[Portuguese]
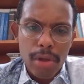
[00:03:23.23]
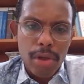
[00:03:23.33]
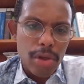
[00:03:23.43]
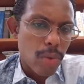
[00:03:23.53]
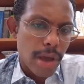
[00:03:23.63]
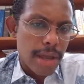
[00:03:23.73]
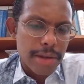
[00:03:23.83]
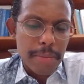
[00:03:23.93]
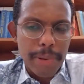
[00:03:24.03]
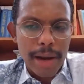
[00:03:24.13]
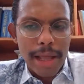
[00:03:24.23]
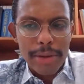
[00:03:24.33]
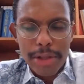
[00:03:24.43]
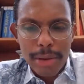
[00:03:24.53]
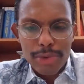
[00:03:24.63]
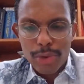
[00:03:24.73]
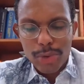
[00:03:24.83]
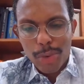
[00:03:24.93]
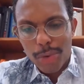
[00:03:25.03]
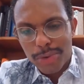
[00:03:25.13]
e o catering palato, e teremos todo o
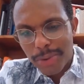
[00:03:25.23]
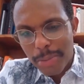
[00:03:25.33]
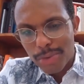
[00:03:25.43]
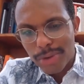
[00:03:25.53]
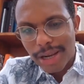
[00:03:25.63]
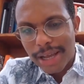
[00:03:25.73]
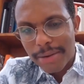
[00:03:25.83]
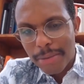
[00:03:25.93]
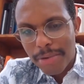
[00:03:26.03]
gosto em mostrar uma